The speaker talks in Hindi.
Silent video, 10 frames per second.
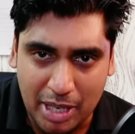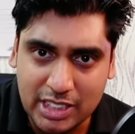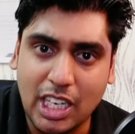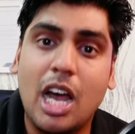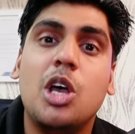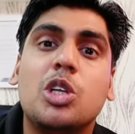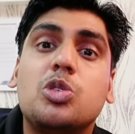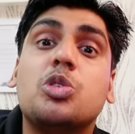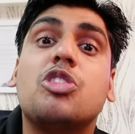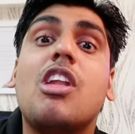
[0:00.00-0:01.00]
हमेशा
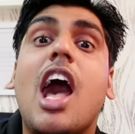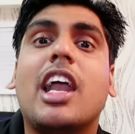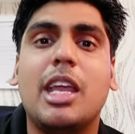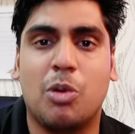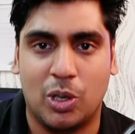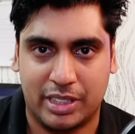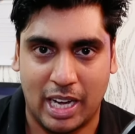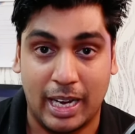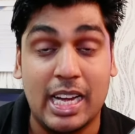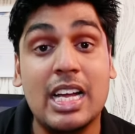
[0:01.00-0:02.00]
तुतला के
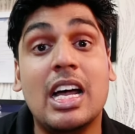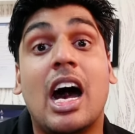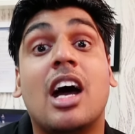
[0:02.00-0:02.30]
बोलता है